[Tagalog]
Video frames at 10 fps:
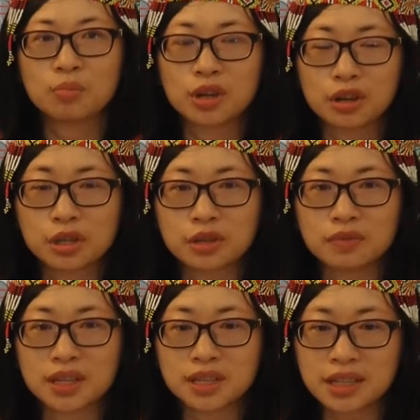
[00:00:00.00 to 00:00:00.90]
because
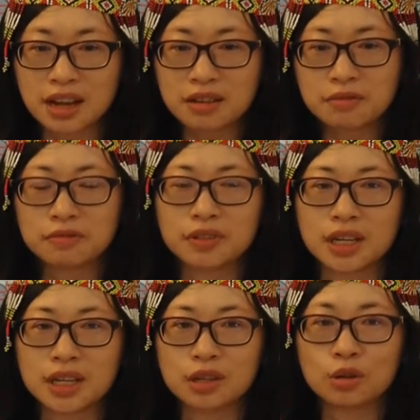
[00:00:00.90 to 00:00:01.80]
of the staff,
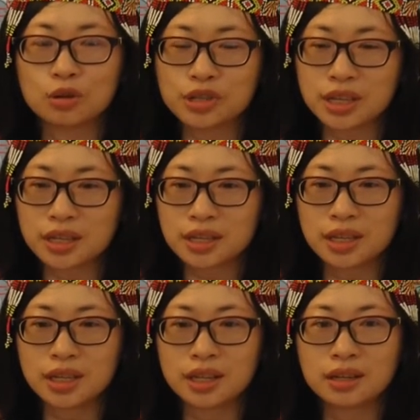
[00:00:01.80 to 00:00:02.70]
the coaches
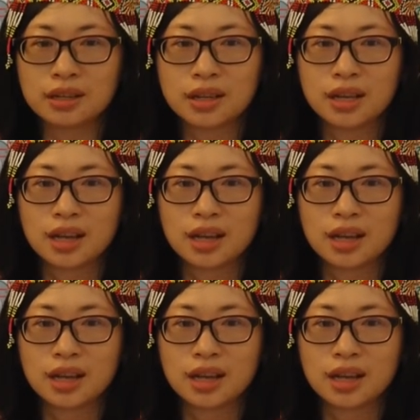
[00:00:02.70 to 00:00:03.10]
here,